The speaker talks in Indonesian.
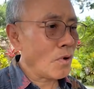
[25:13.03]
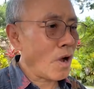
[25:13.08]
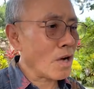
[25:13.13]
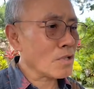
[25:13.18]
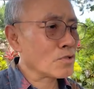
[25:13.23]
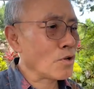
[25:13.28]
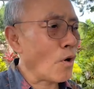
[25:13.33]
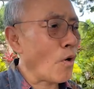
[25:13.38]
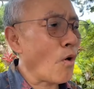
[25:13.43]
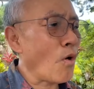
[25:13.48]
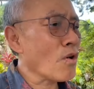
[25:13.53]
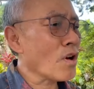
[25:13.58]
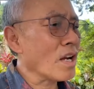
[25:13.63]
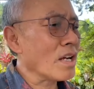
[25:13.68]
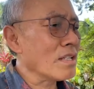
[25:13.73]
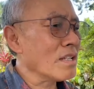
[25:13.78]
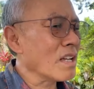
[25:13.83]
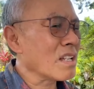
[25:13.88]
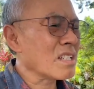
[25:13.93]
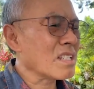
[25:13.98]
ada
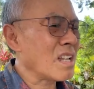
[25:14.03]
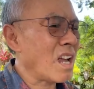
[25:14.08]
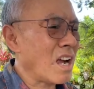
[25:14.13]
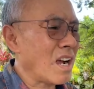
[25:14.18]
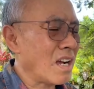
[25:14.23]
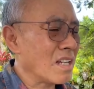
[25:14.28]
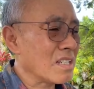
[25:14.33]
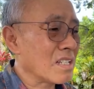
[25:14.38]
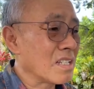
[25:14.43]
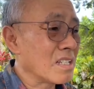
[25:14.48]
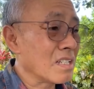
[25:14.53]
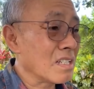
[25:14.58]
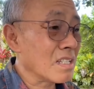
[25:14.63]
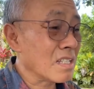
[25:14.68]
orang yang sangat